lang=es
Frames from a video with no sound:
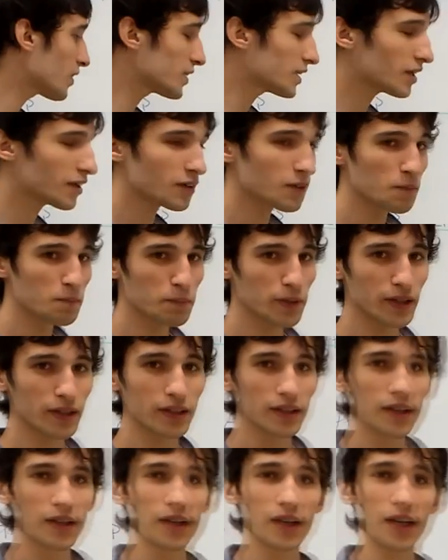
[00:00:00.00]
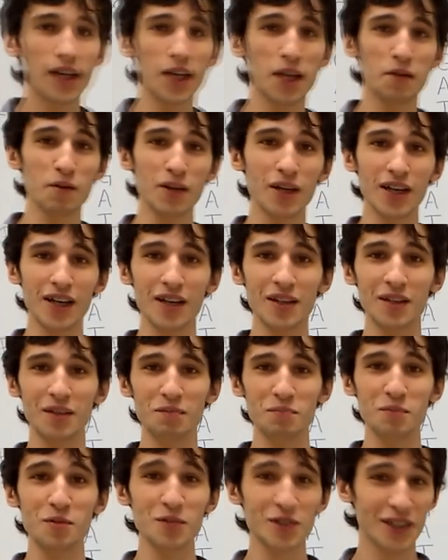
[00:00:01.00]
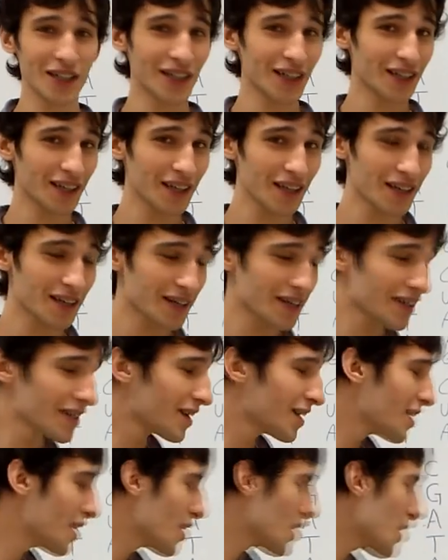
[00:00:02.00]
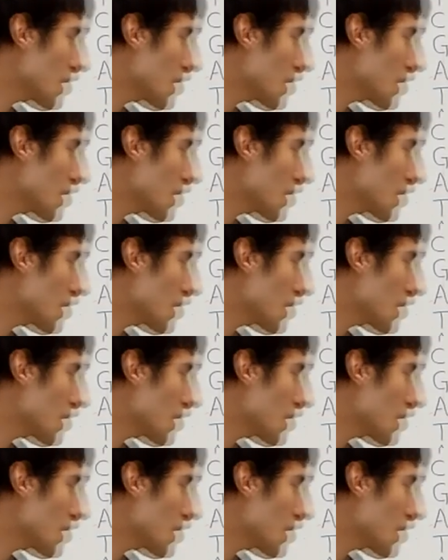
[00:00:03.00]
que se rompen libera mucha energía